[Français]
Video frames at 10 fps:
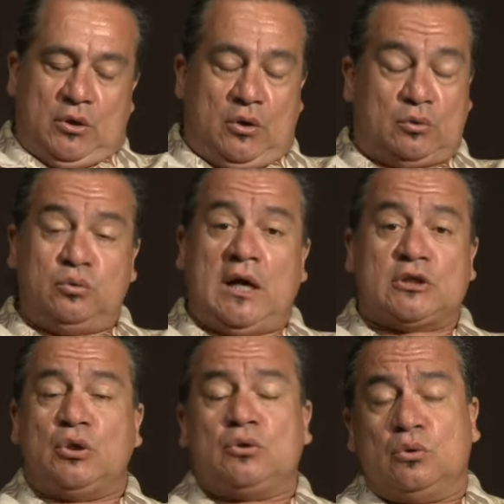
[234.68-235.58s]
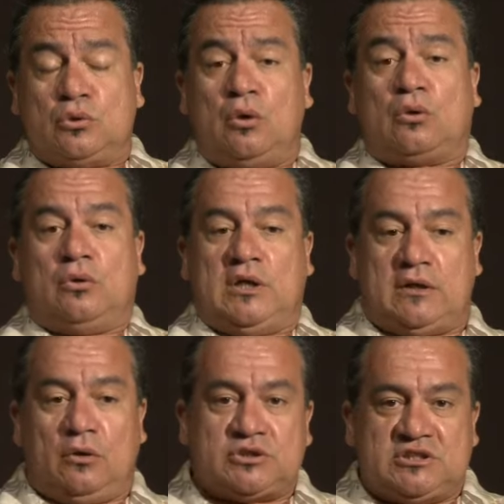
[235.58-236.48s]
encourageant, d'autant que les
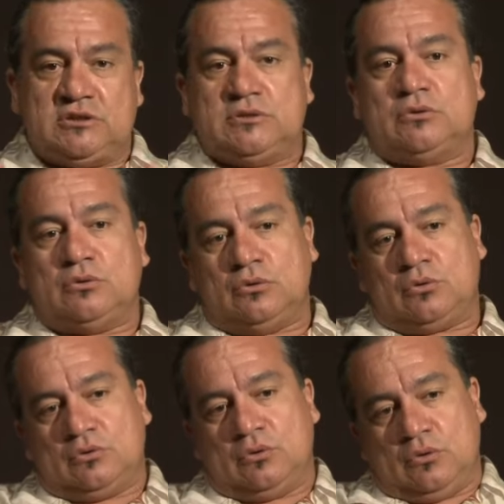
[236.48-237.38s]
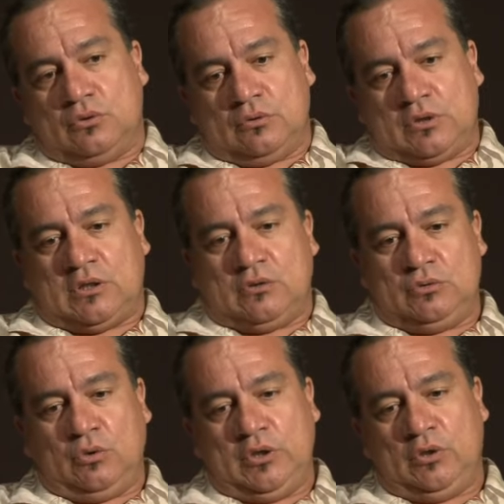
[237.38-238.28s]
consignes euh, euh,
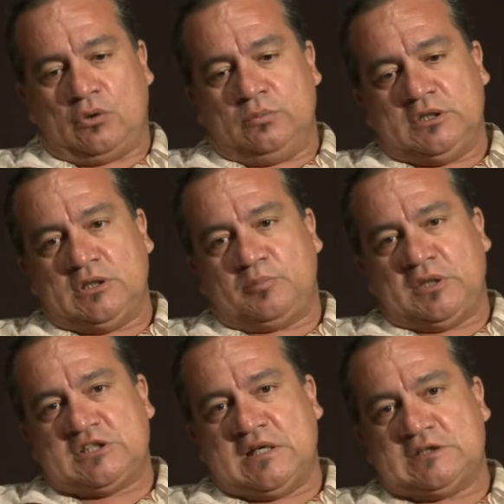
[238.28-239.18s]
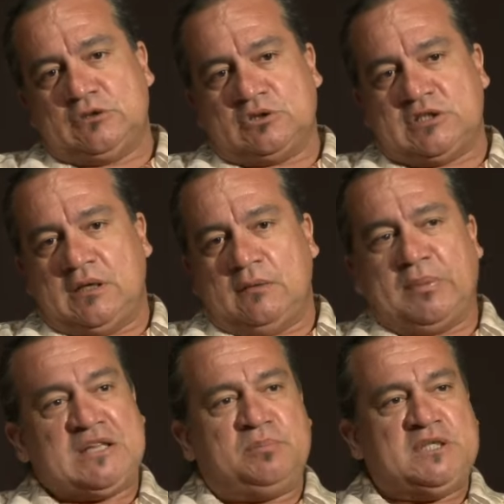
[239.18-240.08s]
données au comité de présélection, c'est
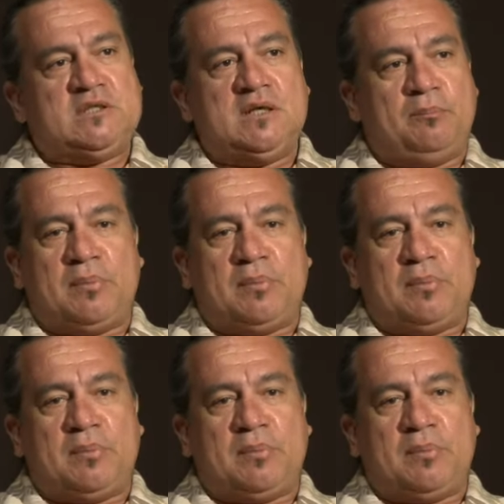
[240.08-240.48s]
pas de pitié,